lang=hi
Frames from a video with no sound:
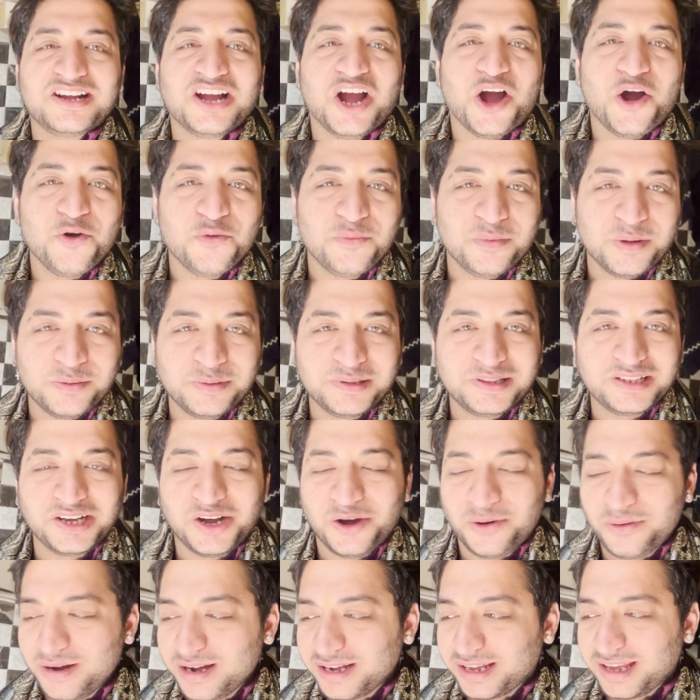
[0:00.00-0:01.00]
गांव में भी
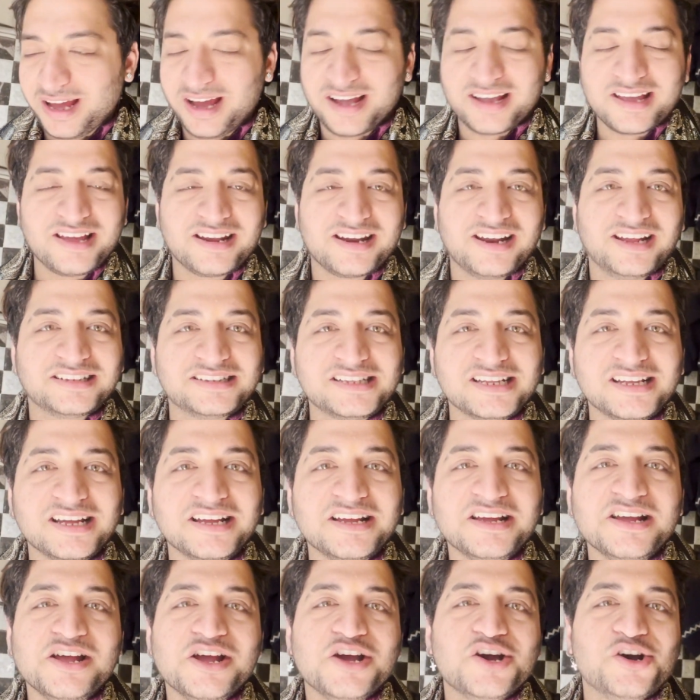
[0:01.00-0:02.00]
दिखाऊंगा क्या क्या रहता
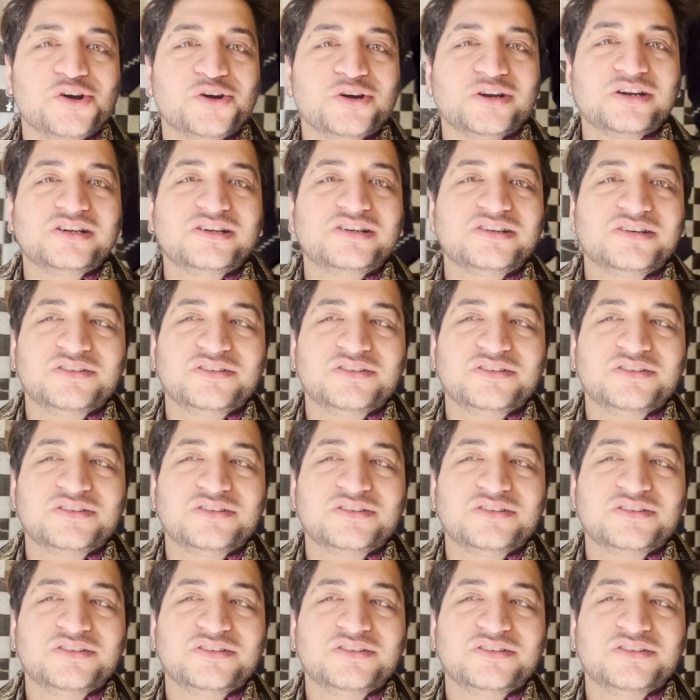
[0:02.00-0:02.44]
है और